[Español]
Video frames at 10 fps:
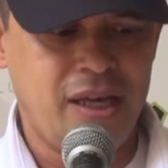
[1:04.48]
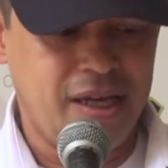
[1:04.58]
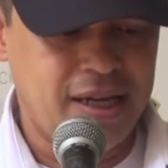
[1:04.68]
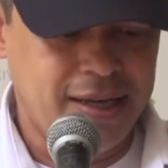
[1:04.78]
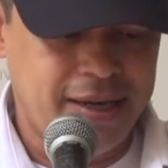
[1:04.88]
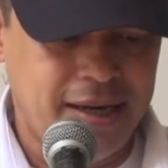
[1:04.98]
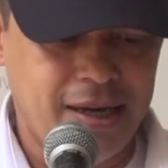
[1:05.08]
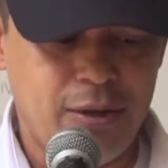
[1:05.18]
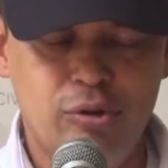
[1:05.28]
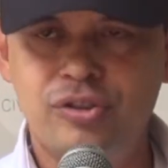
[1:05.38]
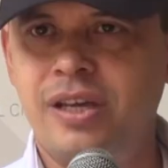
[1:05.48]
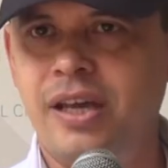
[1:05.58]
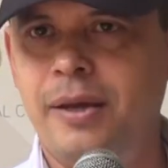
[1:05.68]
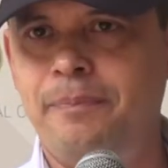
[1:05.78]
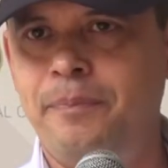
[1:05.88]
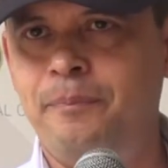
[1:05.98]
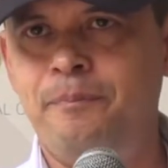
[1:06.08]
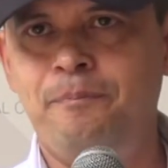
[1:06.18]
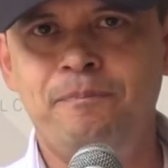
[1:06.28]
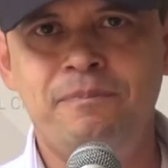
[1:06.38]
en el que los que
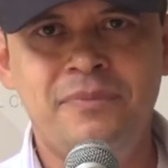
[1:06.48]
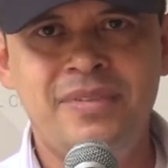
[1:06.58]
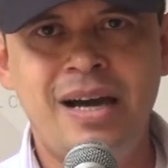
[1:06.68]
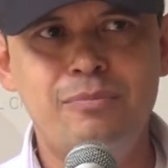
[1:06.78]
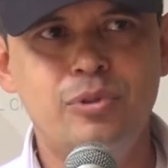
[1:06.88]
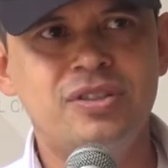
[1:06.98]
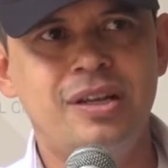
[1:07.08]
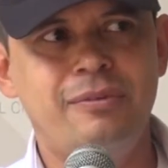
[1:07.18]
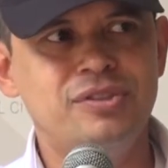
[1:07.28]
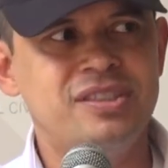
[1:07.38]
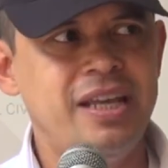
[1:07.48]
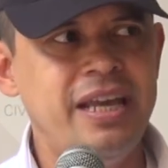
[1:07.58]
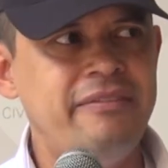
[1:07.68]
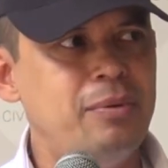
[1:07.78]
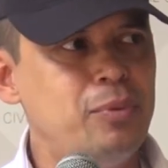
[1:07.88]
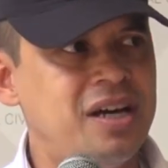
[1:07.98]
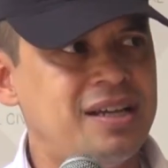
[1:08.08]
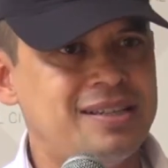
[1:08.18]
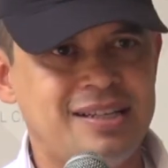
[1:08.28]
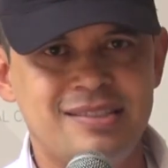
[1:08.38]
damos la vocería vamos
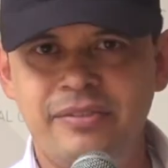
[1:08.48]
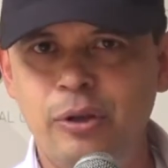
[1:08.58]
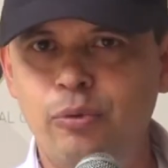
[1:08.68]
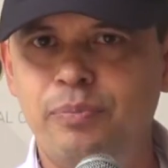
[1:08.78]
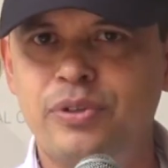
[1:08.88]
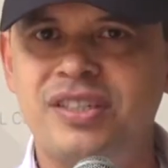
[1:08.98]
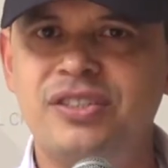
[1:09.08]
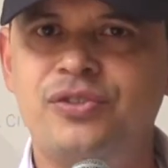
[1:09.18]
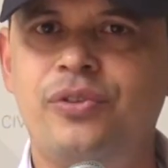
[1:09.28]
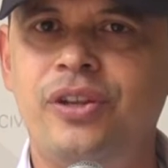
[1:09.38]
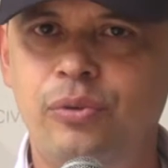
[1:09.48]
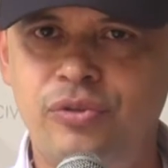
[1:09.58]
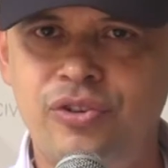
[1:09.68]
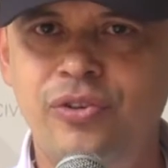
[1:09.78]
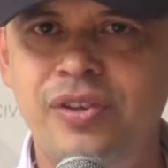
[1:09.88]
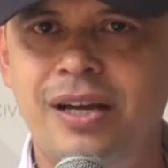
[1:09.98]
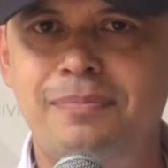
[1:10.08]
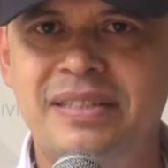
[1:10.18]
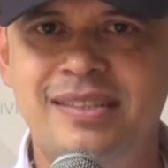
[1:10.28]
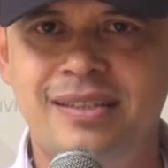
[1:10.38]
a recibir un proceso de inducción, de
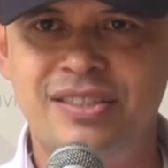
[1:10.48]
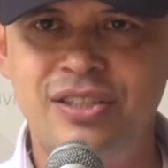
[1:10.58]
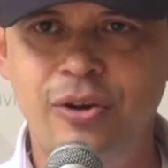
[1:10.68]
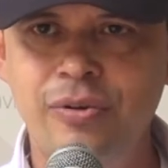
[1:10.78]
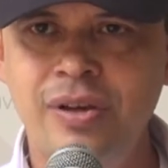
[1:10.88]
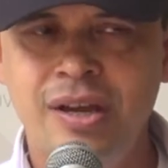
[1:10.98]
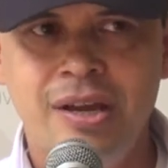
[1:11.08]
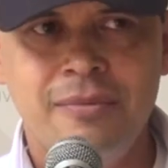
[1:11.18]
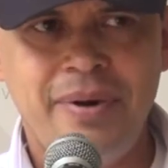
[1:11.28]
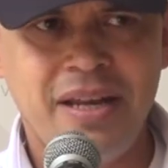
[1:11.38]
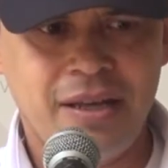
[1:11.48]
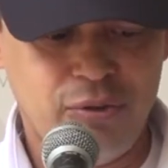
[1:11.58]
capacitación, para que